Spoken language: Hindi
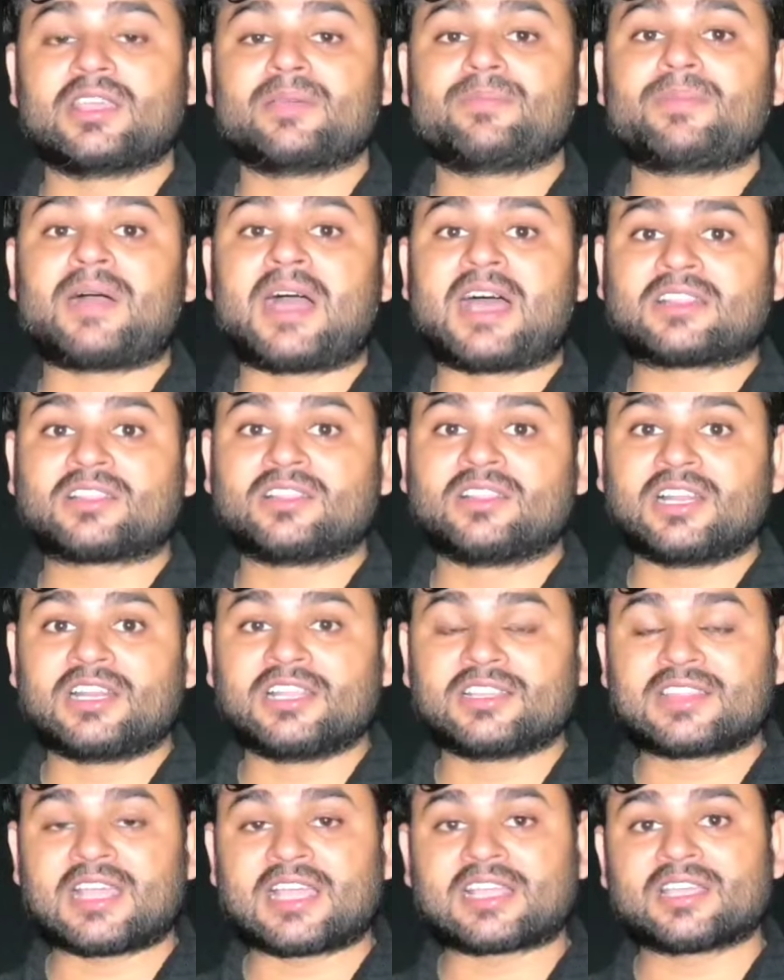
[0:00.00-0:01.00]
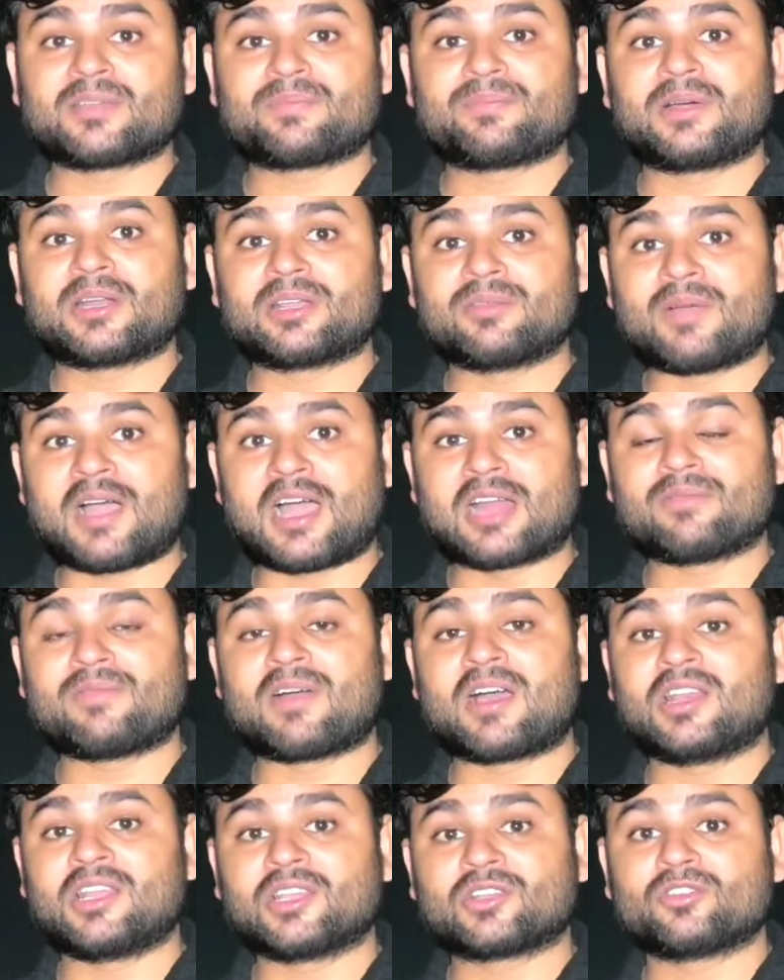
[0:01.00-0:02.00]
ये बात ललिता के परिवार
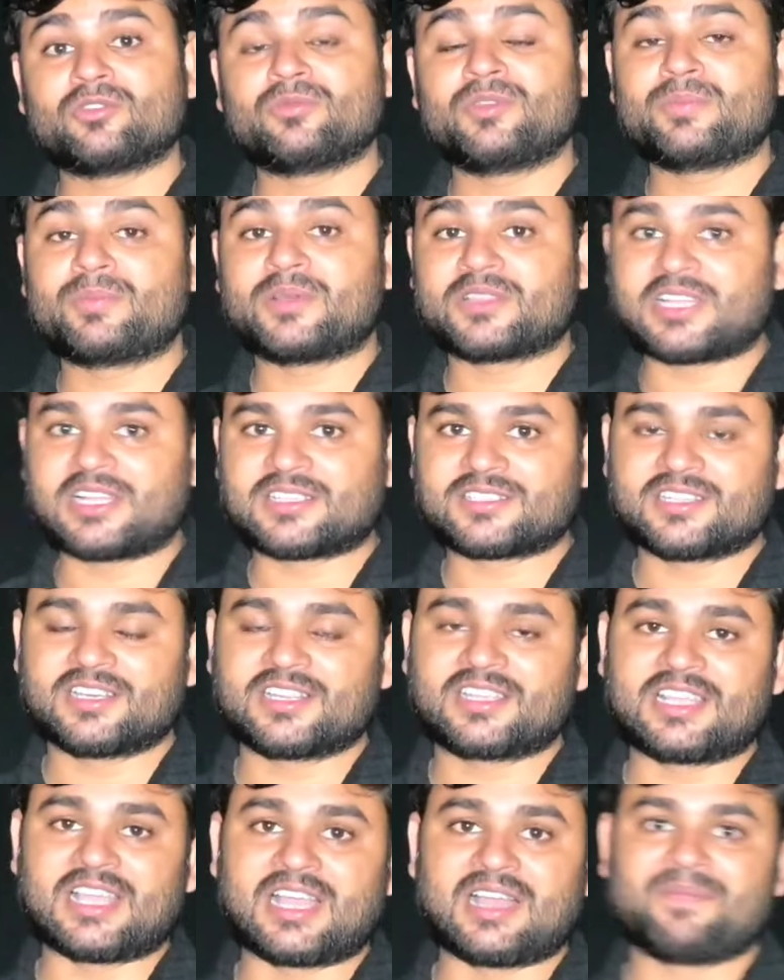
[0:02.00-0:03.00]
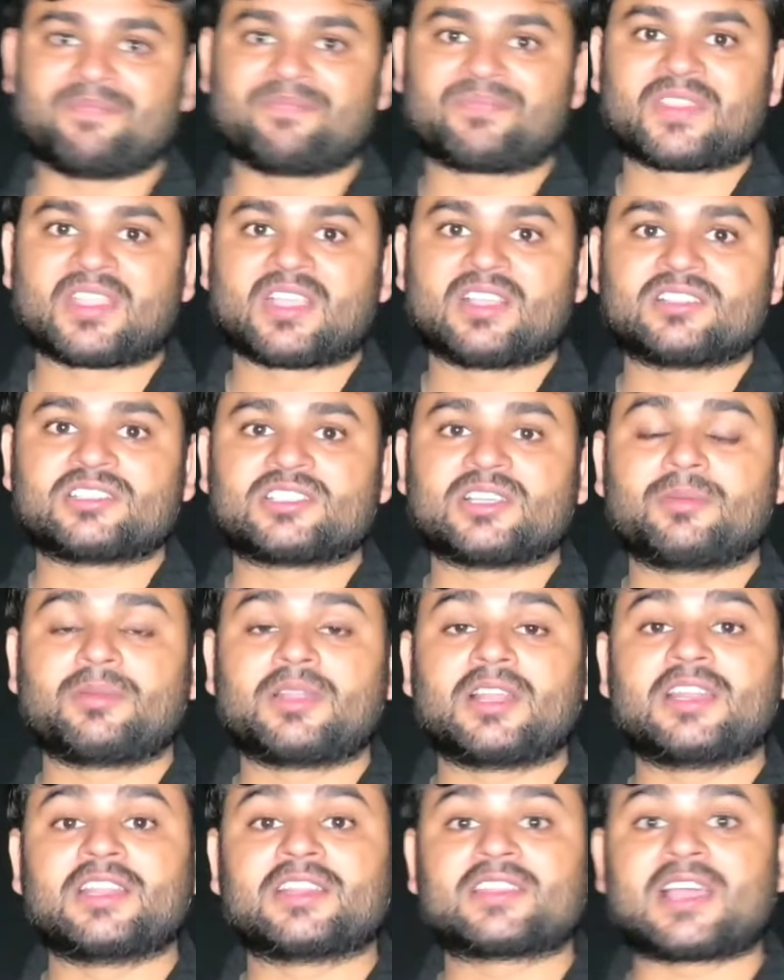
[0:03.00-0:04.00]
वाले को भी पता चल गया जब
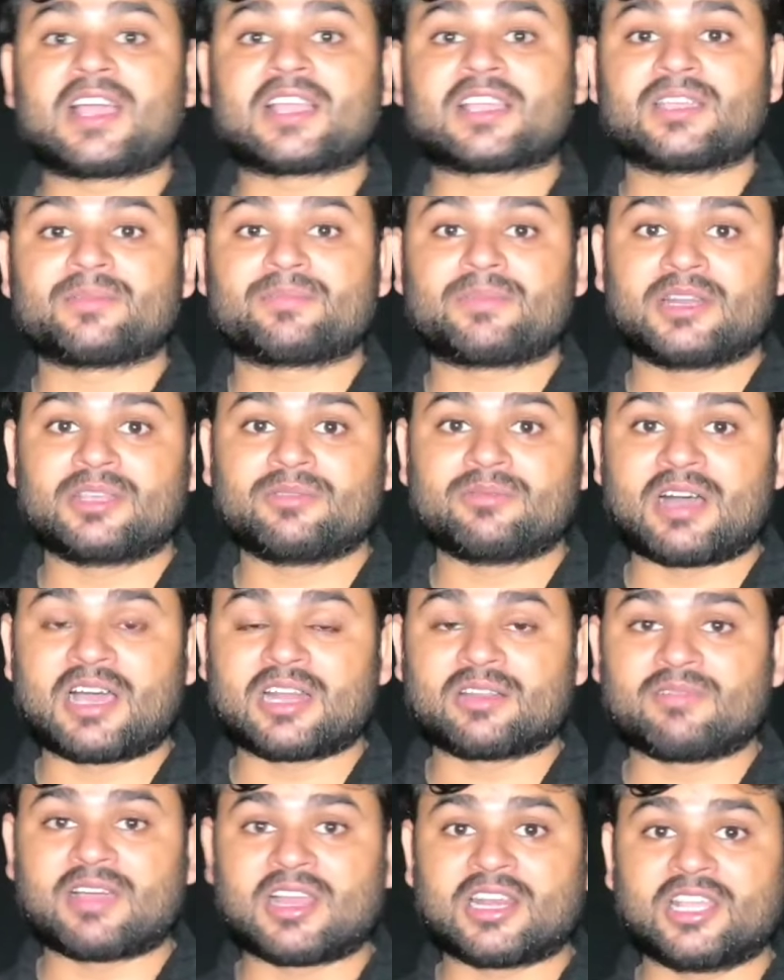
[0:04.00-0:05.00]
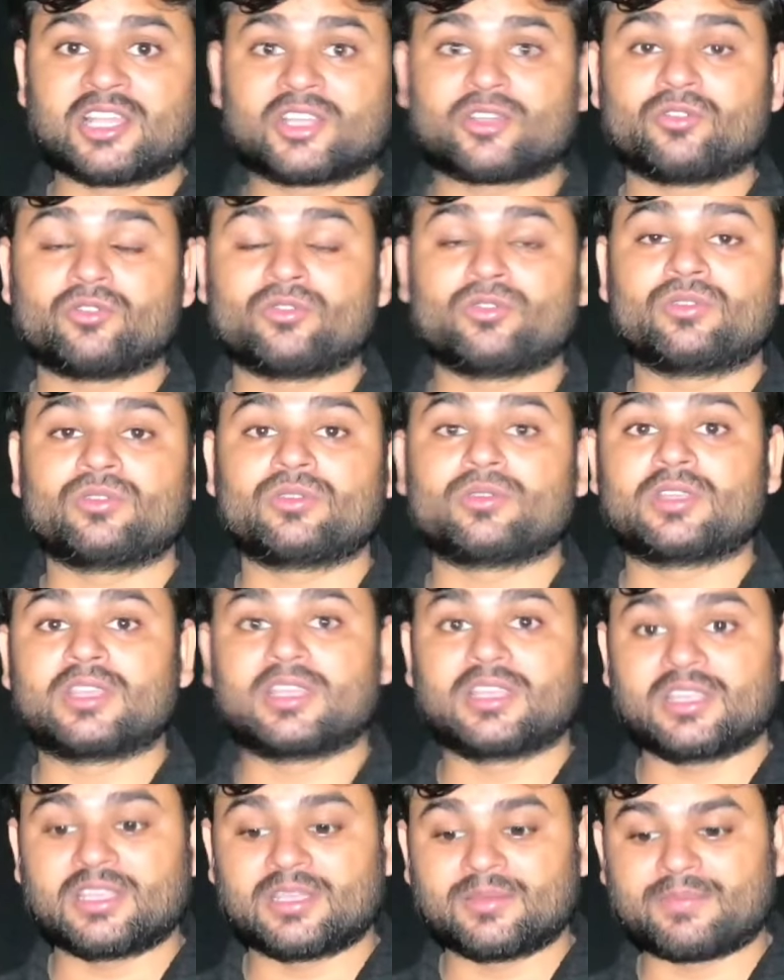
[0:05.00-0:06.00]
ललिता के परिवार वाले को
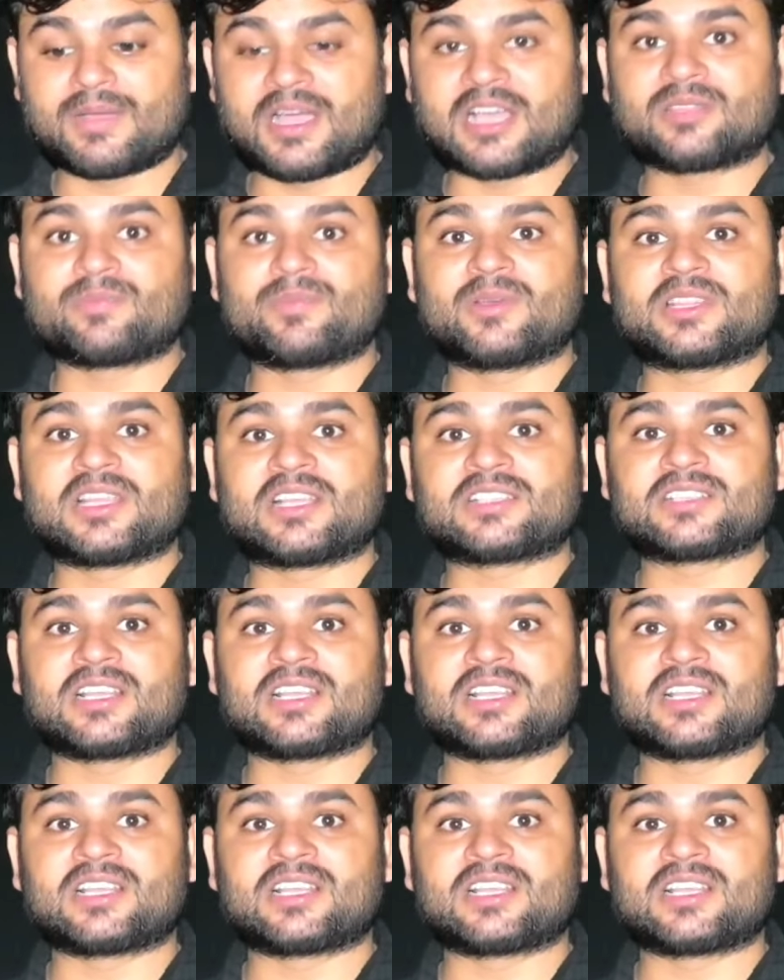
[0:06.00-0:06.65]
ये बात पता